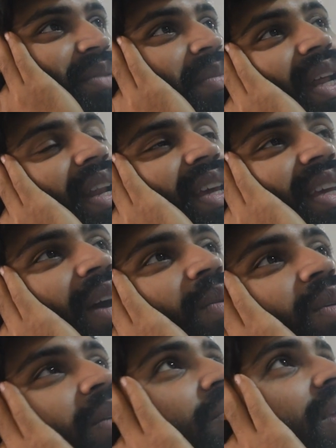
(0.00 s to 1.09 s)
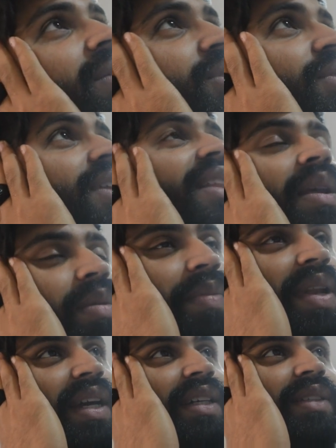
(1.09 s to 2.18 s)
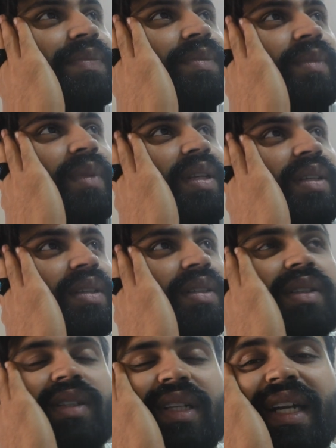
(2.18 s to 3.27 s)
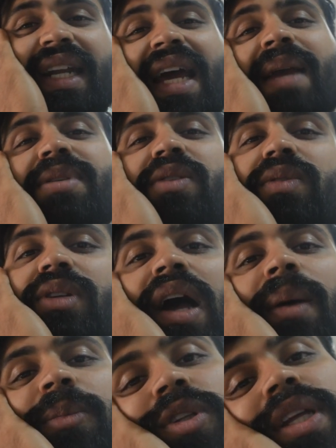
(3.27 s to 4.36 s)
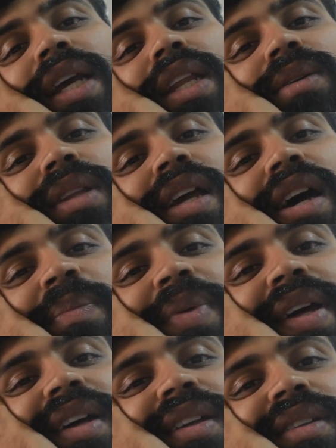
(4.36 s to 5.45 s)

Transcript: मना नहीं किया उन्होंने बोला अभी थोड़ी देर में मिलेगा ये टाइम से कुछ काम होता ही नहीं होता है यहाँ पे